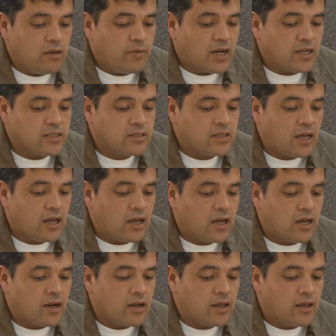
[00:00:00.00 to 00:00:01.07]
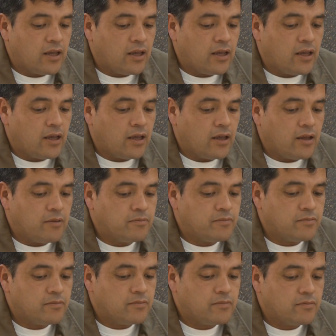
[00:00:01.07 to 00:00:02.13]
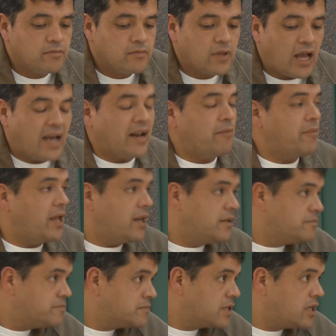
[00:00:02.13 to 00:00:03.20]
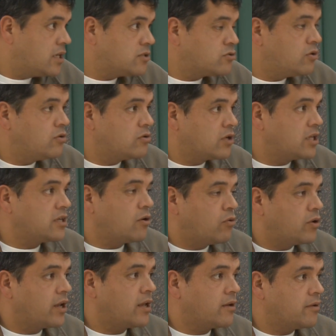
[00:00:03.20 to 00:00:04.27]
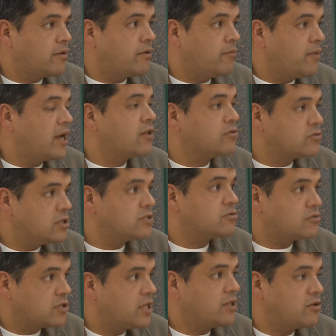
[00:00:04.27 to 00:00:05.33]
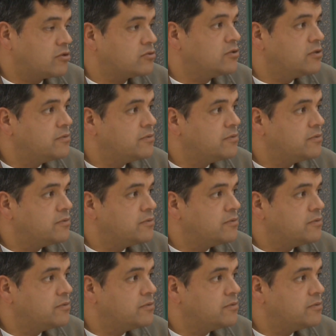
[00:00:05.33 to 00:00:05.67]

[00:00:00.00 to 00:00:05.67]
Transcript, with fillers: van a estar eh, Aramber, que son que reúnen eh, varios de estos géneros, ¿no?